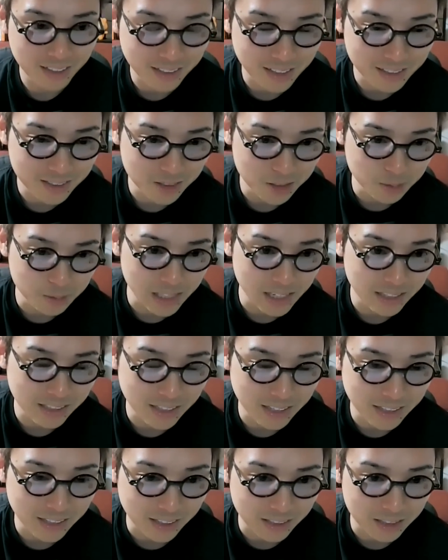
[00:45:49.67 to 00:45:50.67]
誕生日
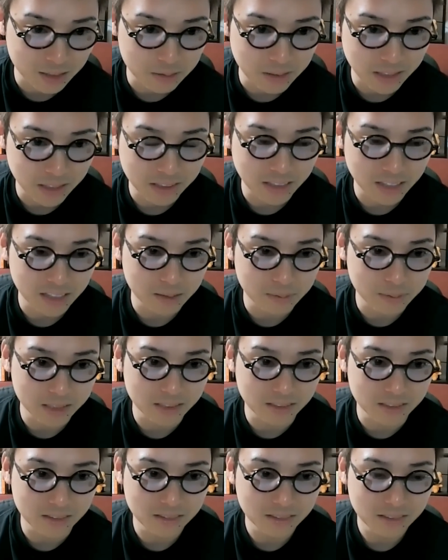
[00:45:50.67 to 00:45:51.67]
限定からって言われて変えてま
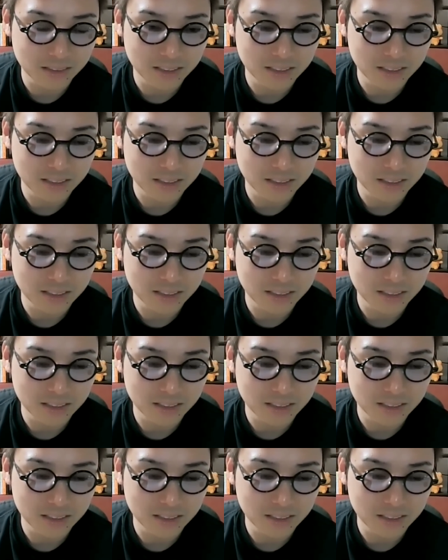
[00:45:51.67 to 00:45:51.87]
すけど。